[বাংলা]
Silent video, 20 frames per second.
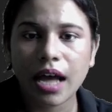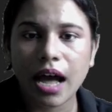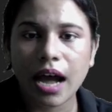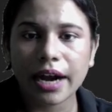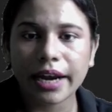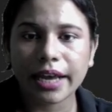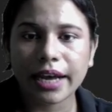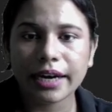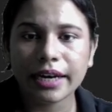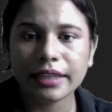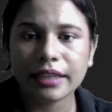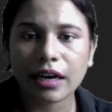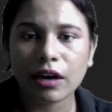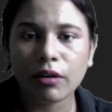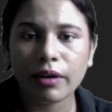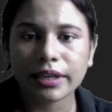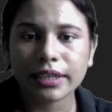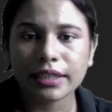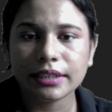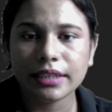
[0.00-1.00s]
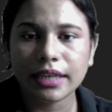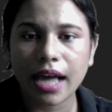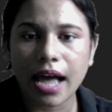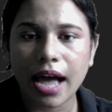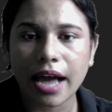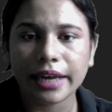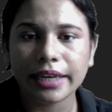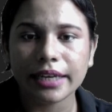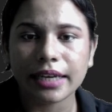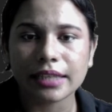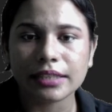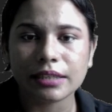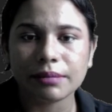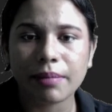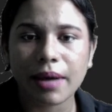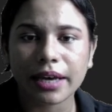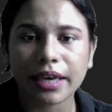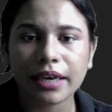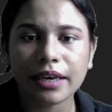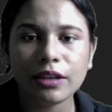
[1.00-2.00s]
আর এখানে দেখো একটাতে আই আছে
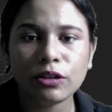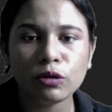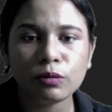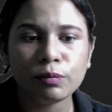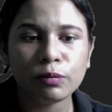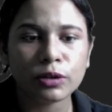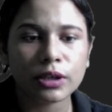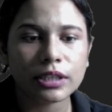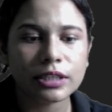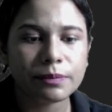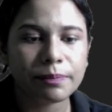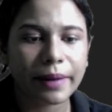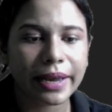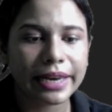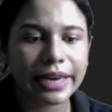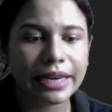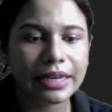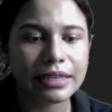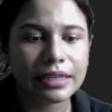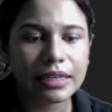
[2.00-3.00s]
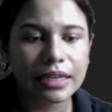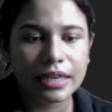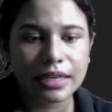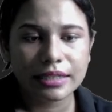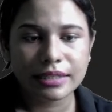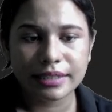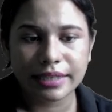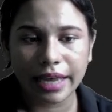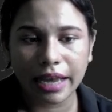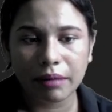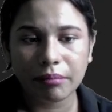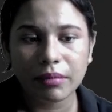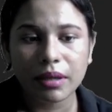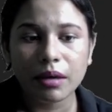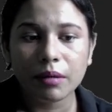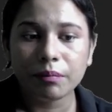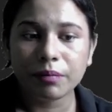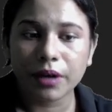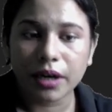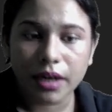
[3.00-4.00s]
বাকি কিন্তু পুরোটা স্পেলিং সেম
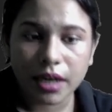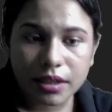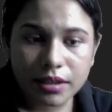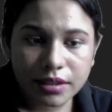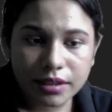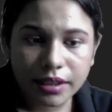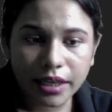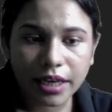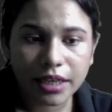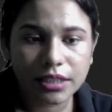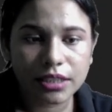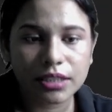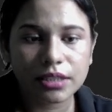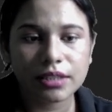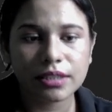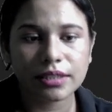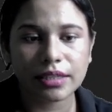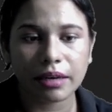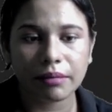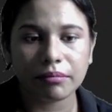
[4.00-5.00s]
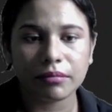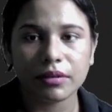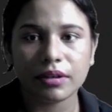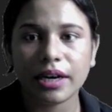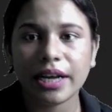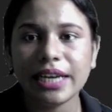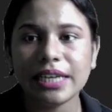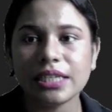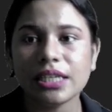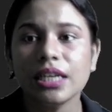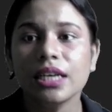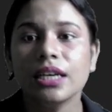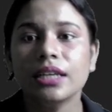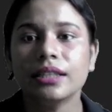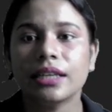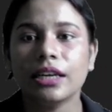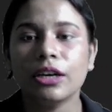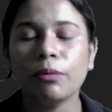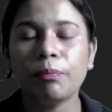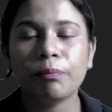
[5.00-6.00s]
প্রনাউন্সিয়েশন সেম রাইট
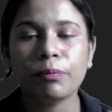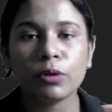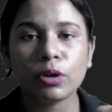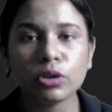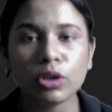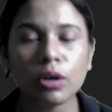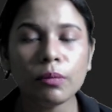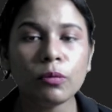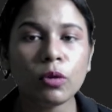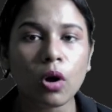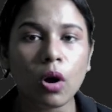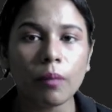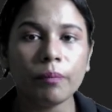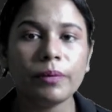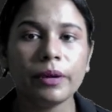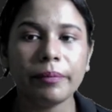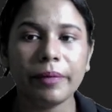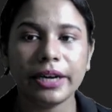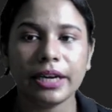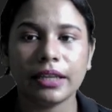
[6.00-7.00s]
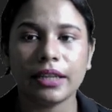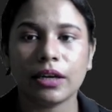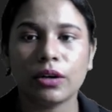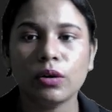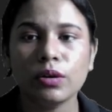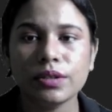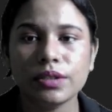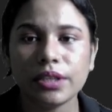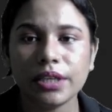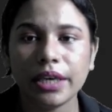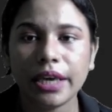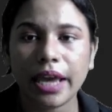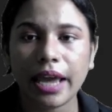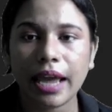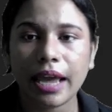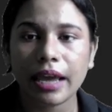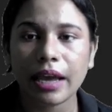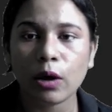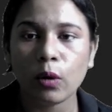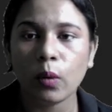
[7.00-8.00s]
তাহলে প্রথম কমপ্লিমেন্টটা দেখো সি
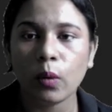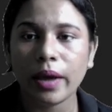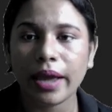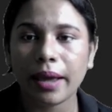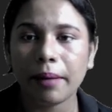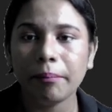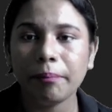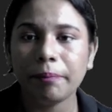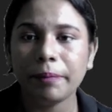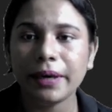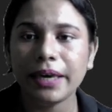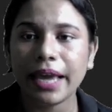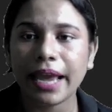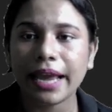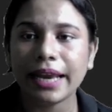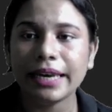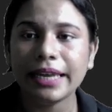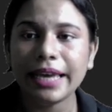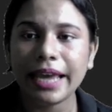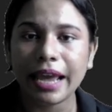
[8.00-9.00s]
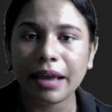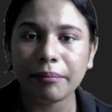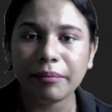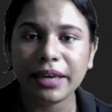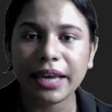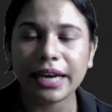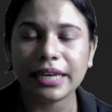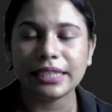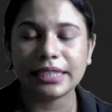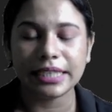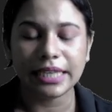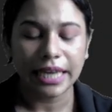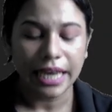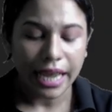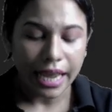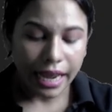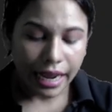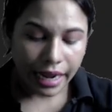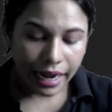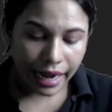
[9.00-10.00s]
ও এম পি এল ই এম ই এন টি
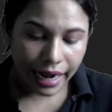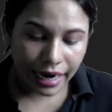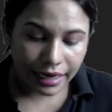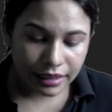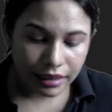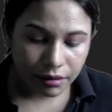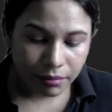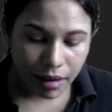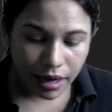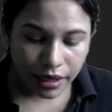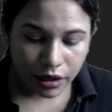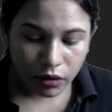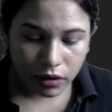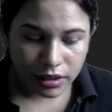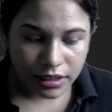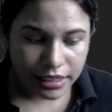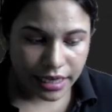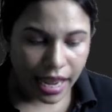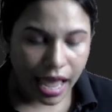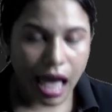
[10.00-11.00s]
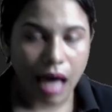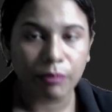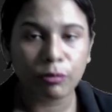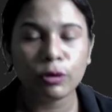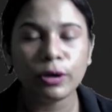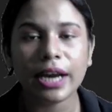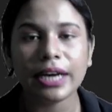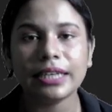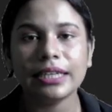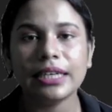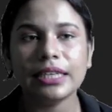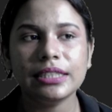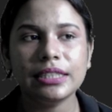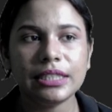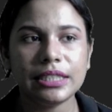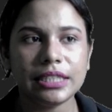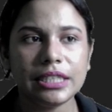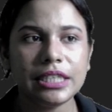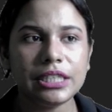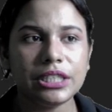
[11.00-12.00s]
এইটার মানে হচ্ছে এমন একটা
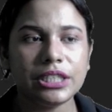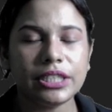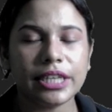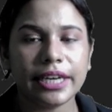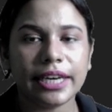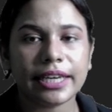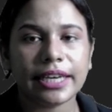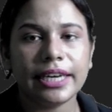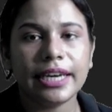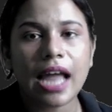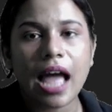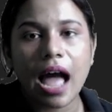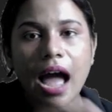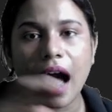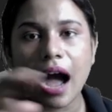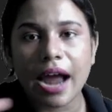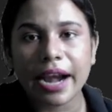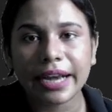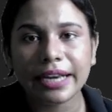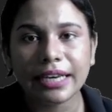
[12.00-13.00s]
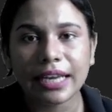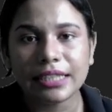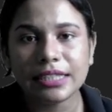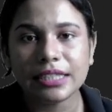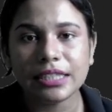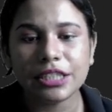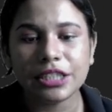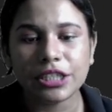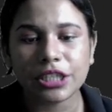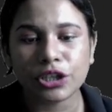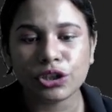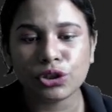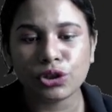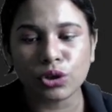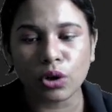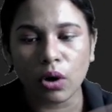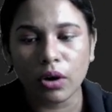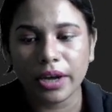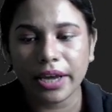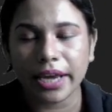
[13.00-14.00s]
জিনিস যেটা কিনা আরেকটা জিনিসের
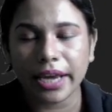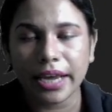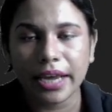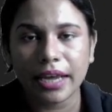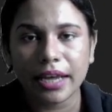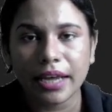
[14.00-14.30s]
সঙ্গে